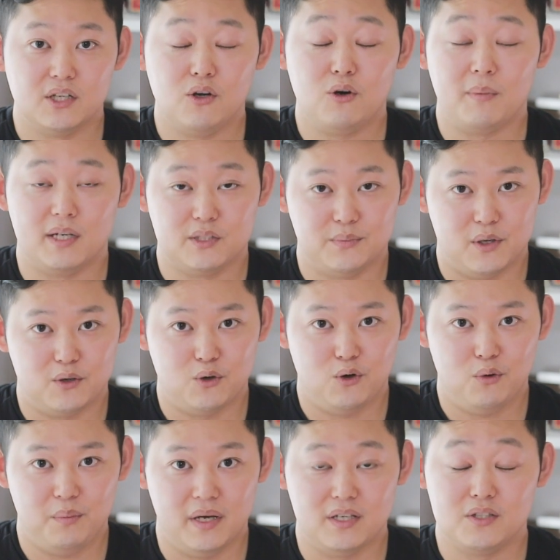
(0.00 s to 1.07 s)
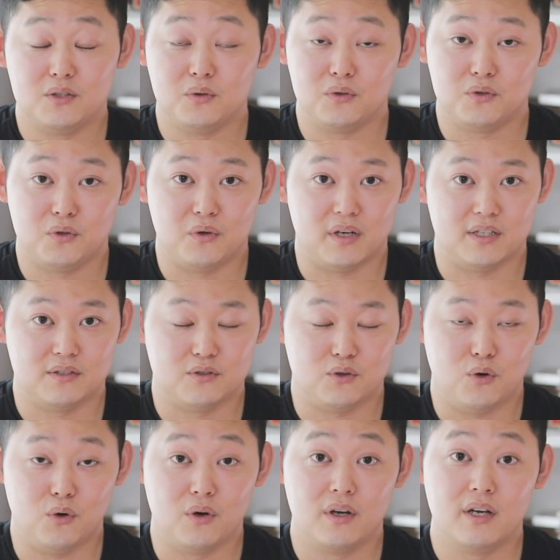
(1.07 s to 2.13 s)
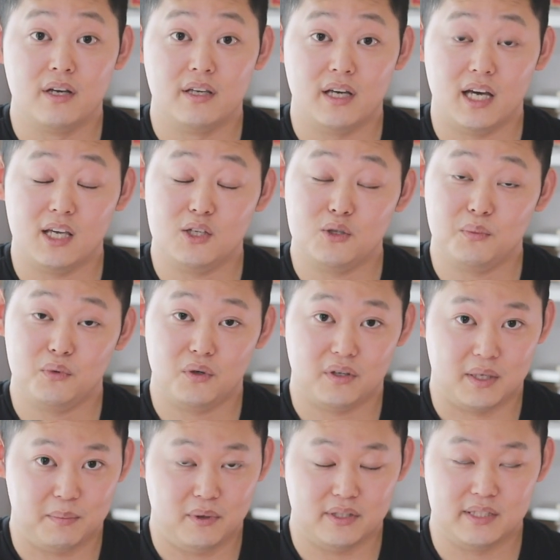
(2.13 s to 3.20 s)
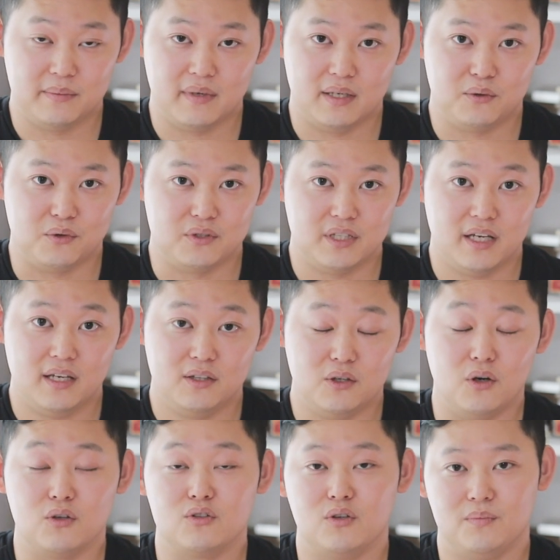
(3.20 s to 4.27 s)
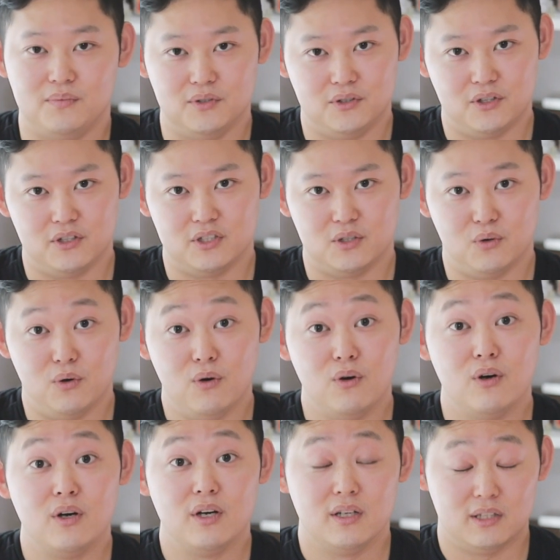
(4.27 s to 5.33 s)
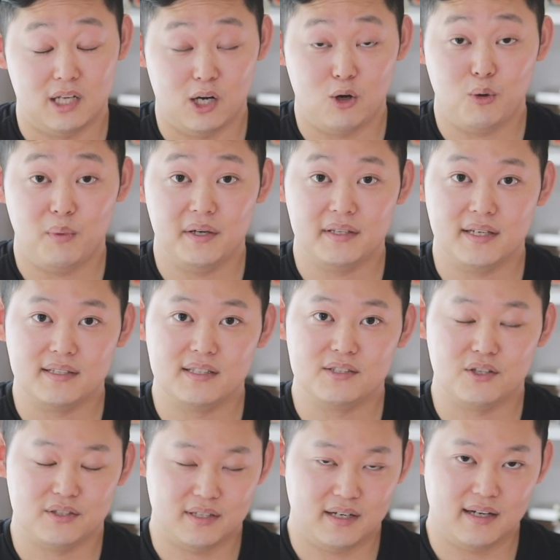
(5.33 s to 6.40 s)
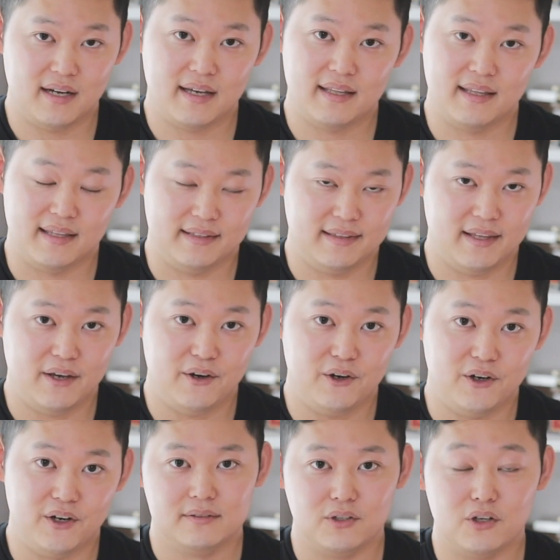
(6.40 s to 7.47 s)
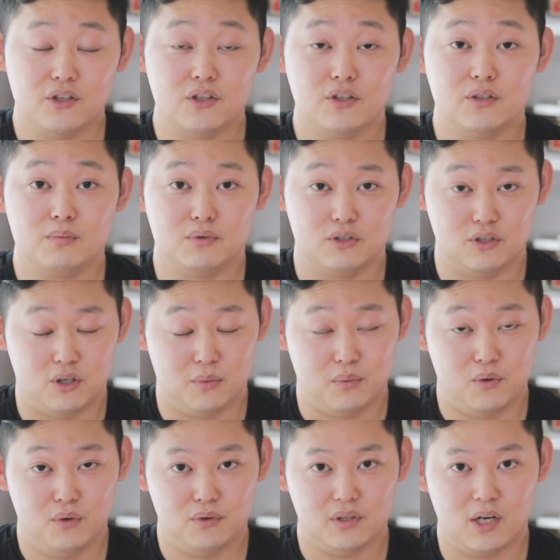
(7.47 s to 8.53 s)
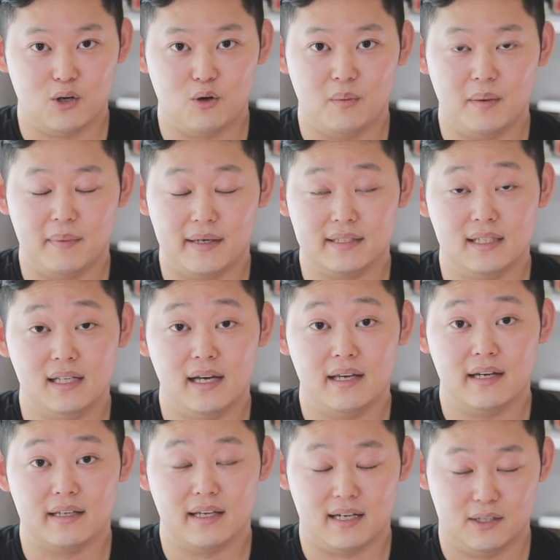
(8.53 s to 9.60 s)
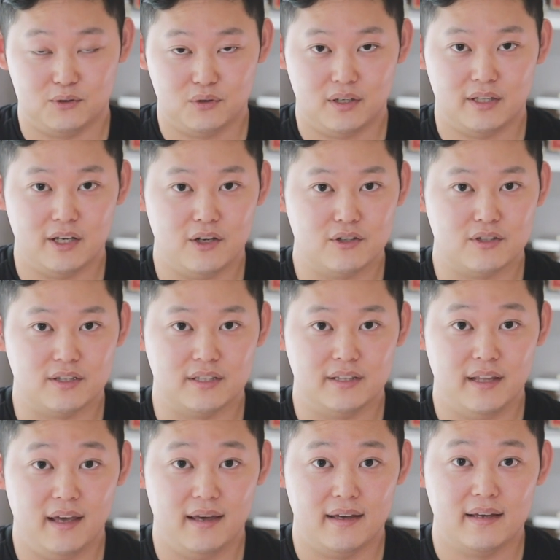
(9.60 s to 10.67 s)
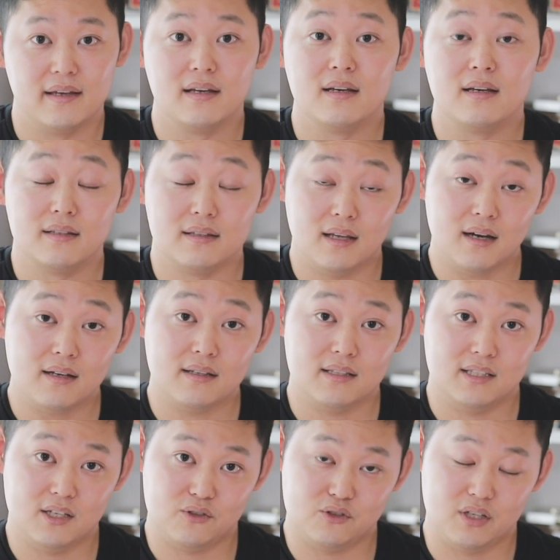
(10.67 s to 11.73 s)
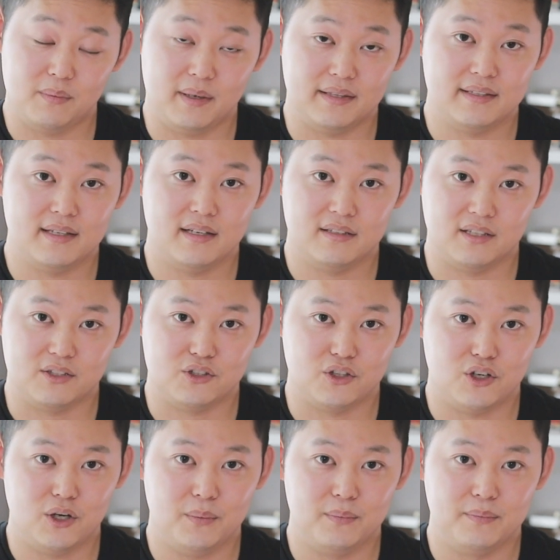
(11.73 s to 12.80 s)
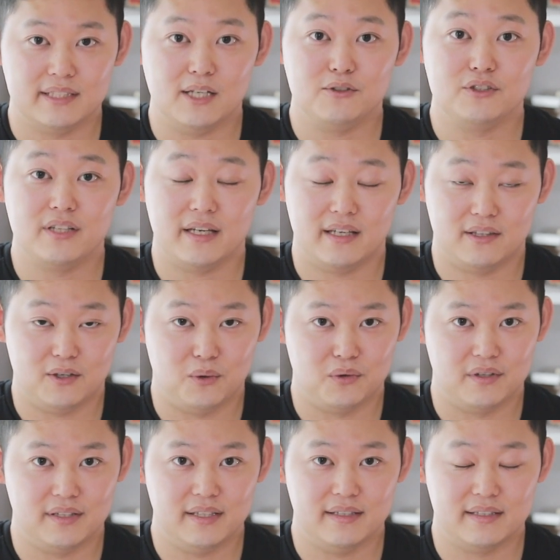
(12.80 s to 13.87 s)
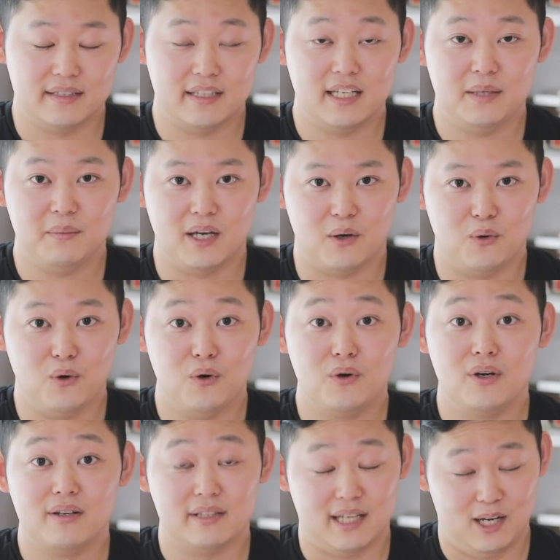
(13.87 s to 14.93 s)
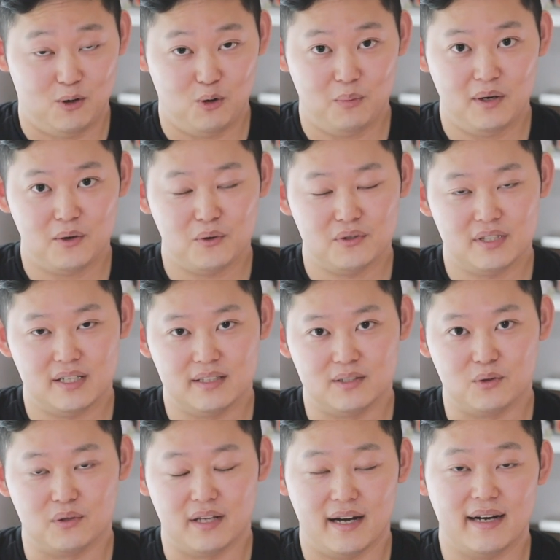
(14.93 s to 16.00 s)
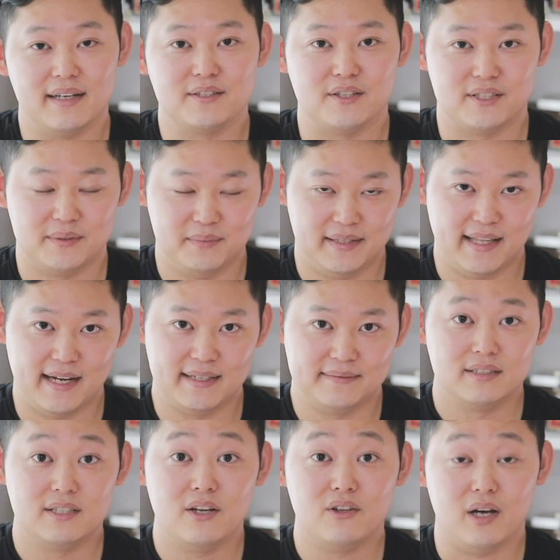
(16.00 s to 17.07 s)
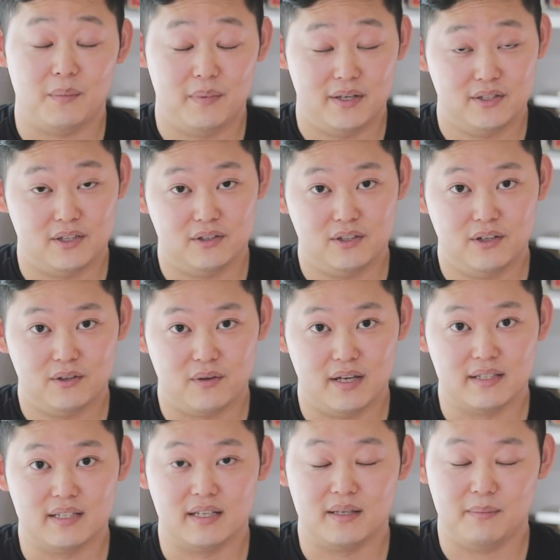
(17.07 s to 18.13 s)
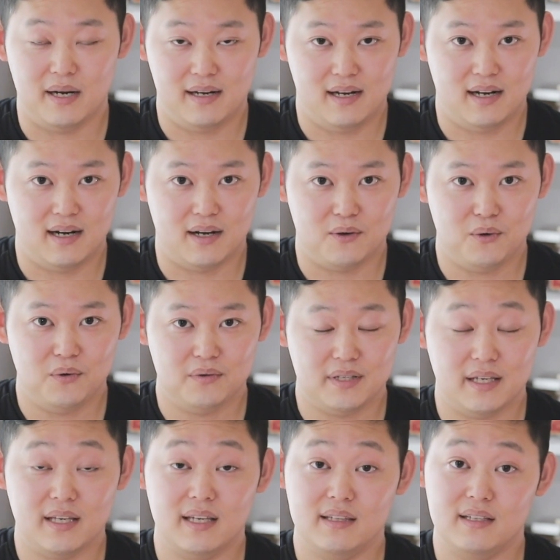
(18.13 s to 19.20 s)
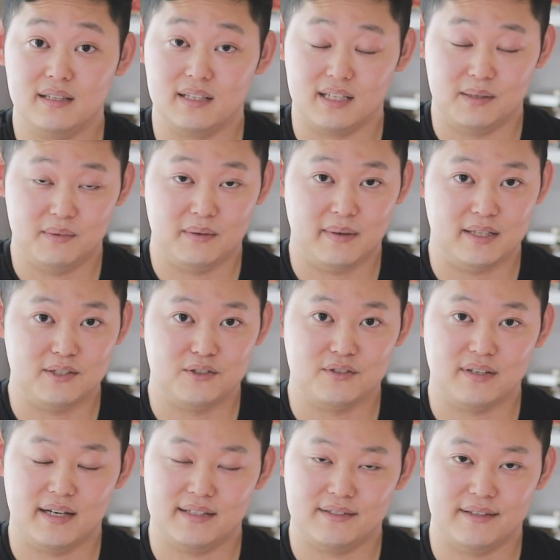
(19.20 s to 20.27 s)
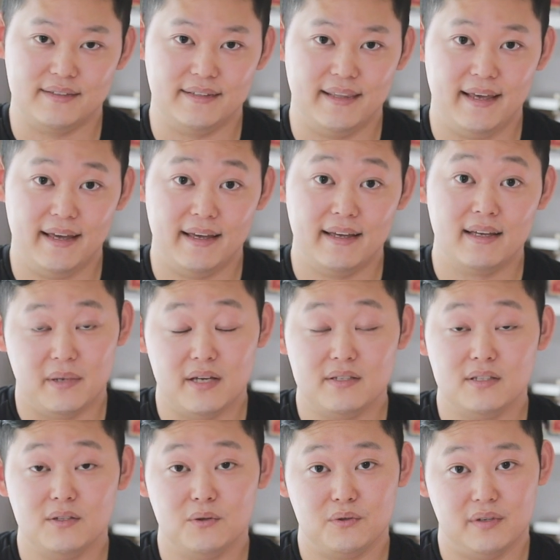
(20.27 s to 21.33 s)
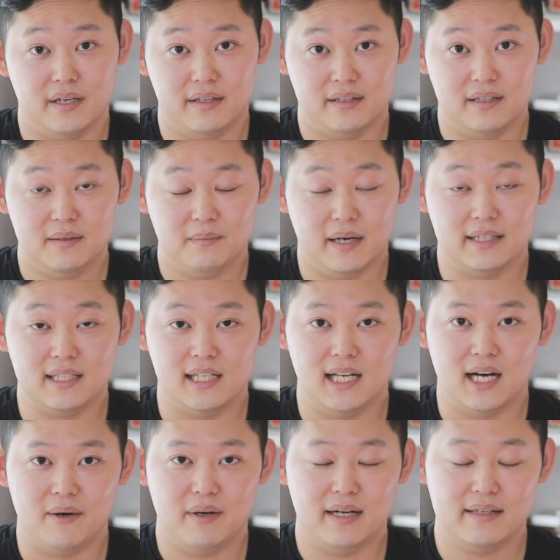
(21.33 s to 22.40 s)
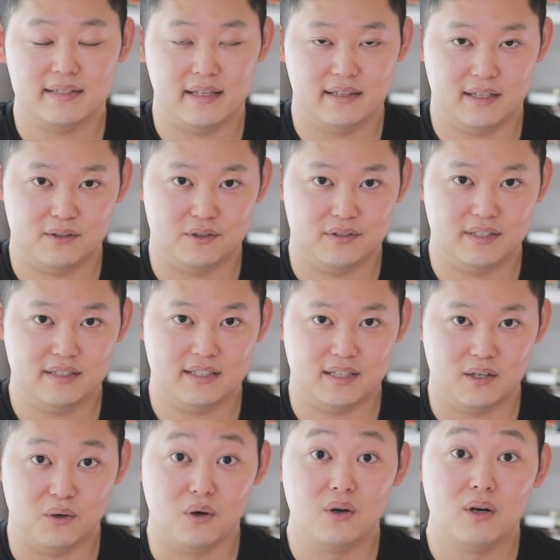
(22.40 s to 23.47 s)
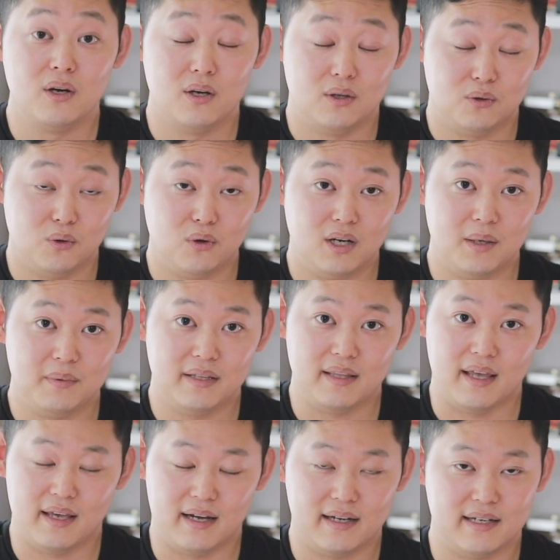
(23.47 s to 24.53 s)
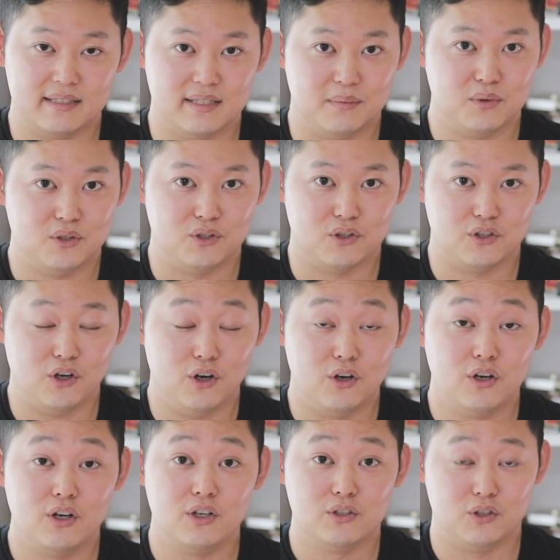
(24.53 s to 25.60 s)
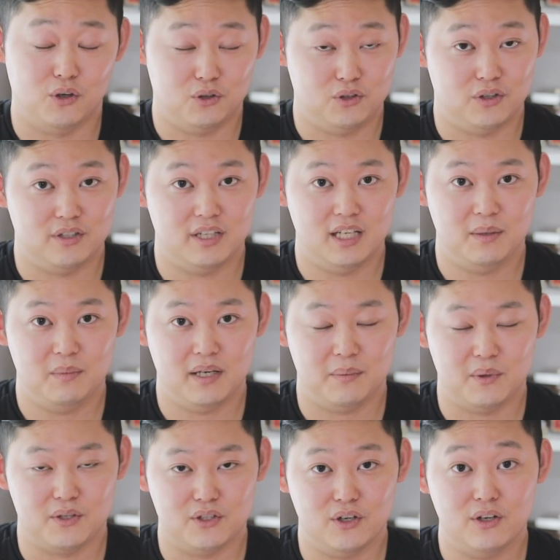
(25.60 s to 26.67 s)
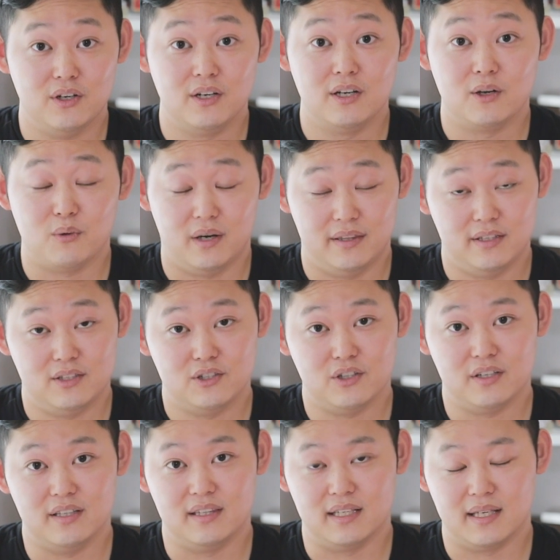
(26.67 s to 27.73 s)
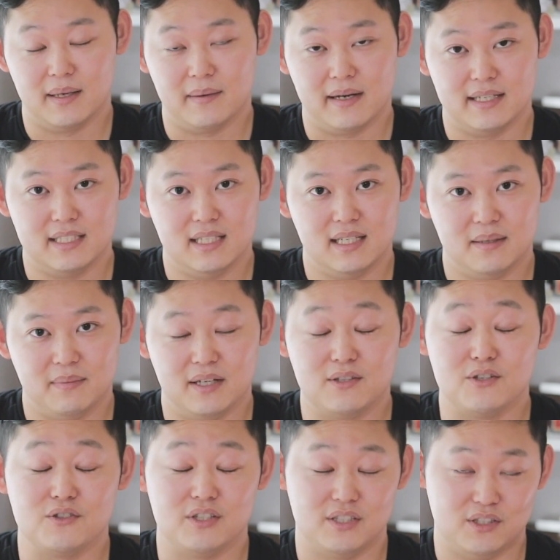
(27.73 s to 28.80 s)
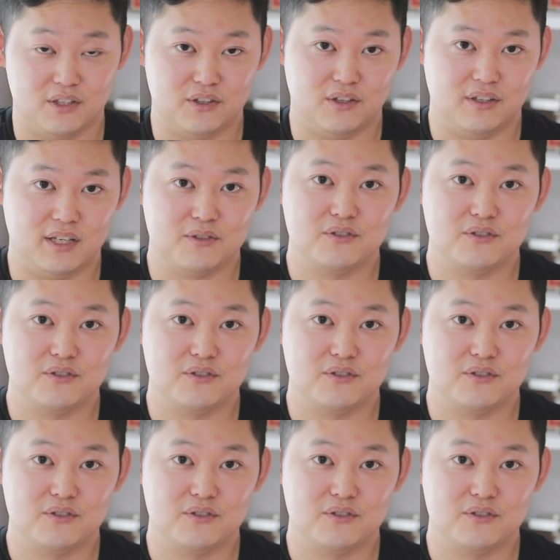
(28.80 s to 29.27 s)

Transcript: 그리고 마지막으로 베이스 노트로 갈수록 향이 좀 더 깊어짐과 동시에 더욱더 부드러워지고 달콤한 향을 선사하게 되는데요. 여기서는 부드럽고 달콤한 바닐라 향이 강조가 되어 있었는데 딱 이향수의 바틀의 색처럼 살구색이 떠오르는 크리미하고 달콤한 꽃향으로 다가왔었습니다. 그래서 앞에 있었던 굉장히 발랄하고 생기 있는 느낌을 받을 수가 있었는데 베이스 노트에 있는 바닐라와 샌다로드 그리고 통카빈의 향까지 합쳐져서 더욱더 크리미하면서 관능적인 느낌까지 받을 수 있었던